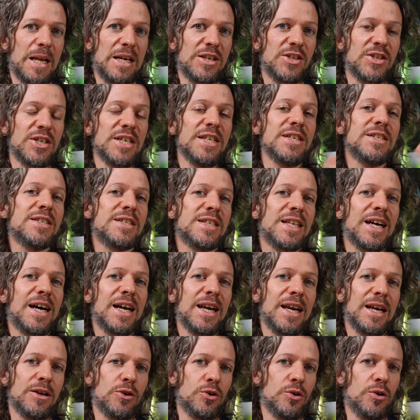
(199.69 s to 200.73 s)
si
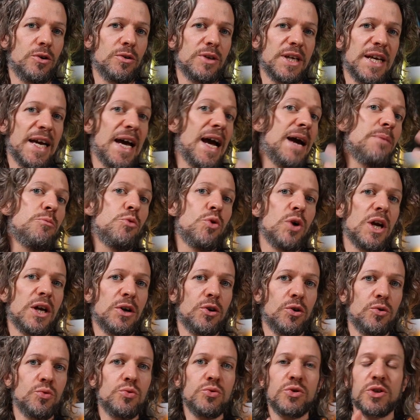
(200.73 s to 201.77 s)
installano che
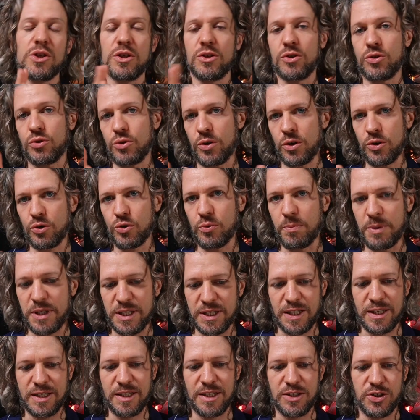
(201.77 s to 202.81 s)
emulano un sensore Super
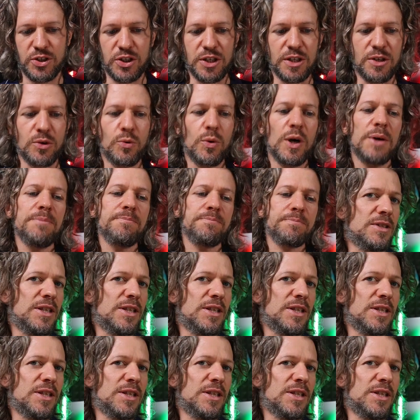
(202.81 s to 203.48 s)
35,